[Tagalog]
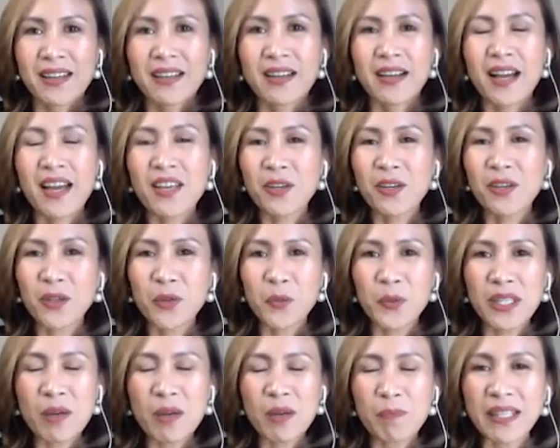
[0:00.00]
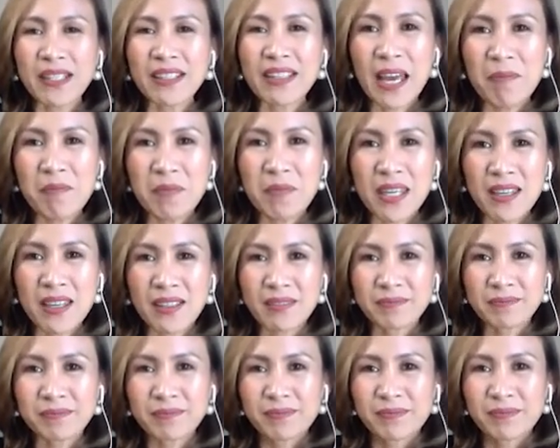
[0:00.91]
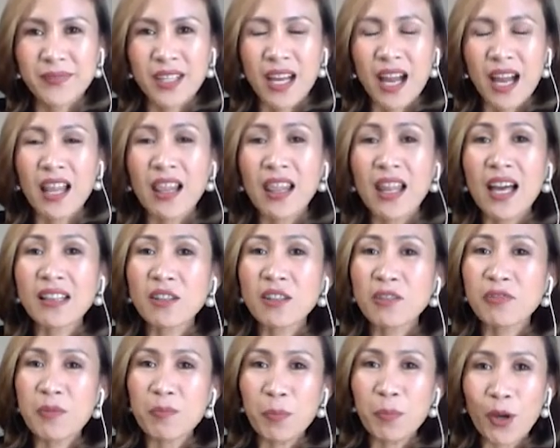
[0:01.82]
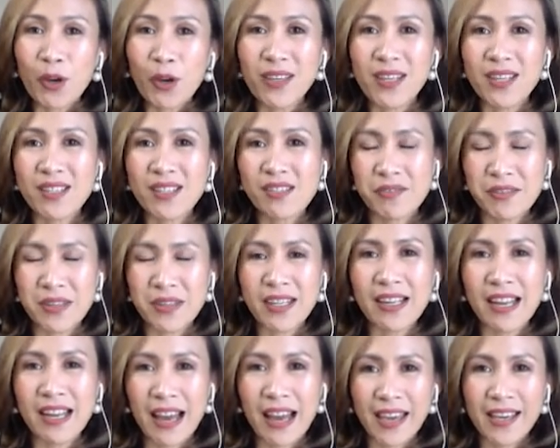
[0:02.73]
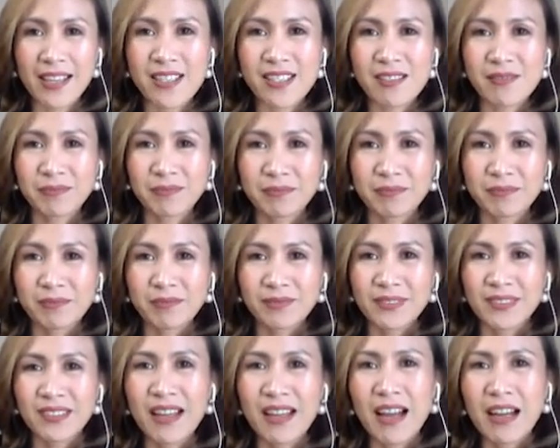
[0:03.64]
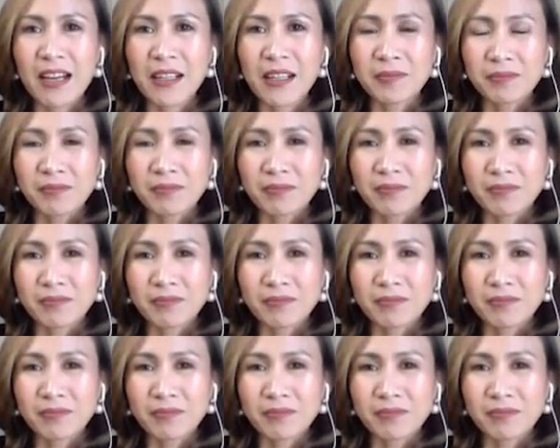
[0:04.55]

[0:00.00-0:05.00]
Ngayon, with the pandemic, a lot of employees realized na